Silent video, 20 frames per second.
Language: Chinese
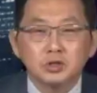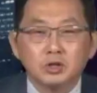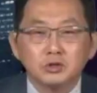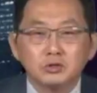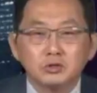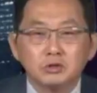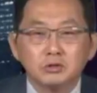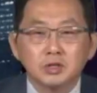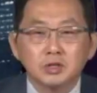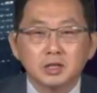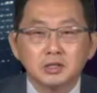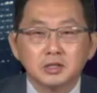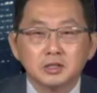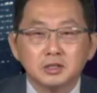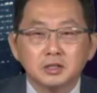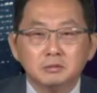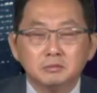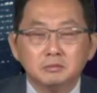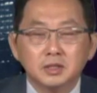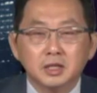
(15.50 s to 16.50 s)
涛兄再次
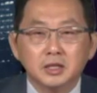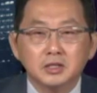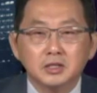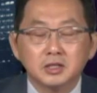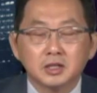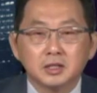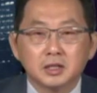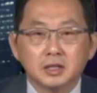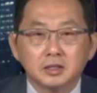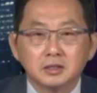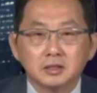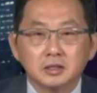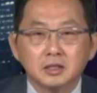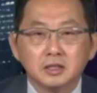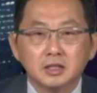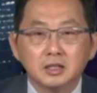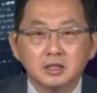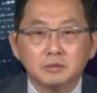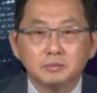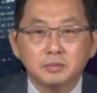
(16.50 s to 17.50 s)
跟我们连线了。这个
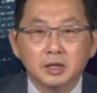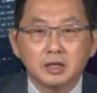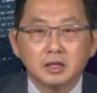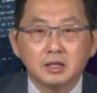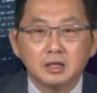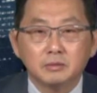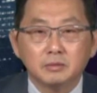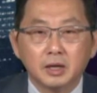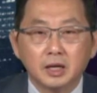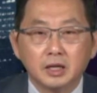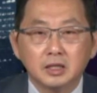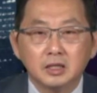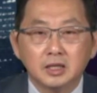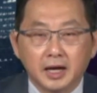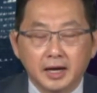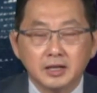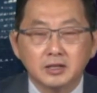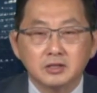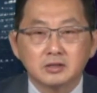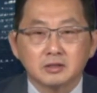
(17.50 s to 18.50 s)
一个礼拜，礼拜一
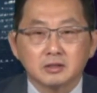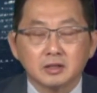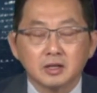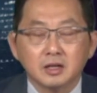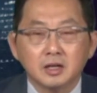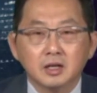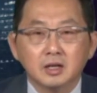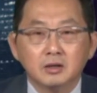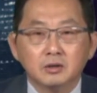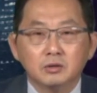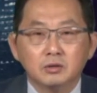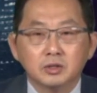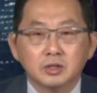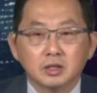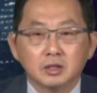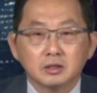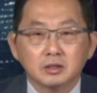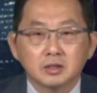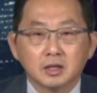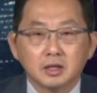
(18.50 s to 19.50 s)
开始，我
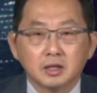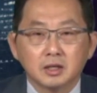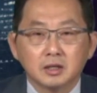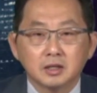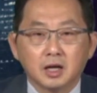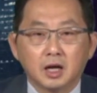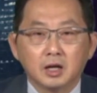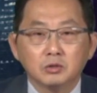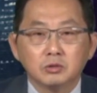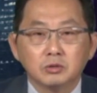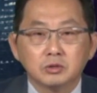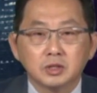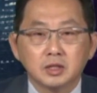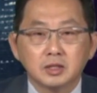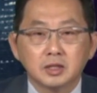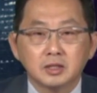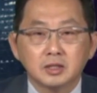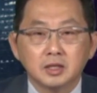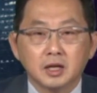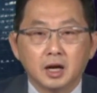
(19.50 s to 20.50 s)
想在大陆，
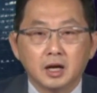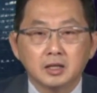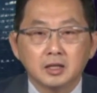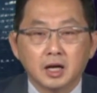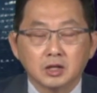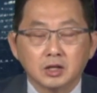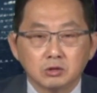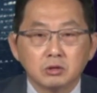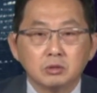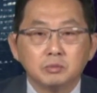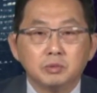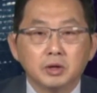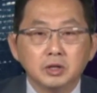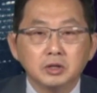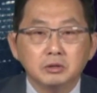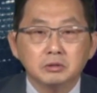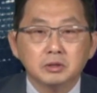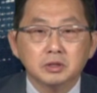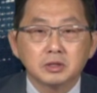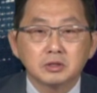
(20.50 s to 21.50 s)
在亚亚洲的
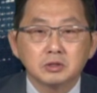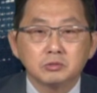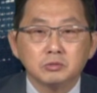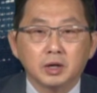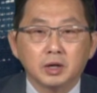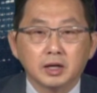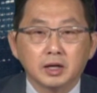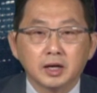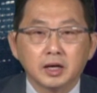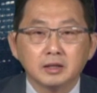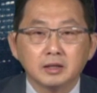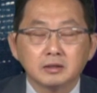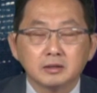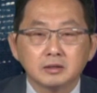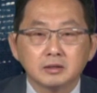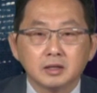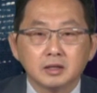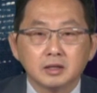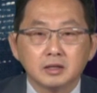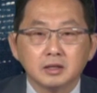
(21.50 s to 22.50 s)
朋友呢是晚安，
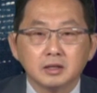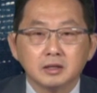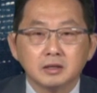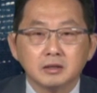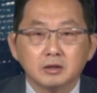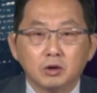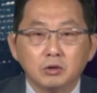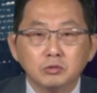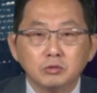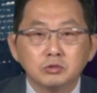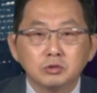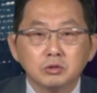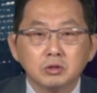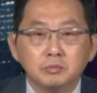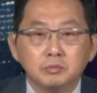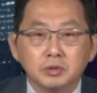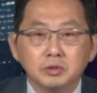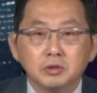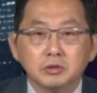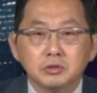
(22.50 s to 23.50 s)
那欧洲
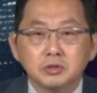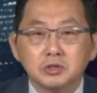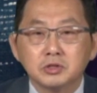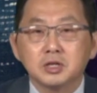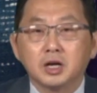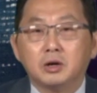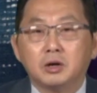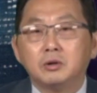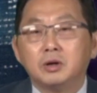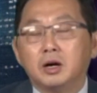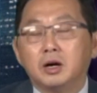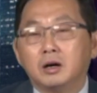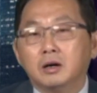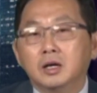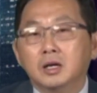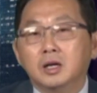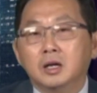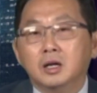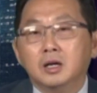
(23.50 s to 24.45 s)
的朋友是下午好。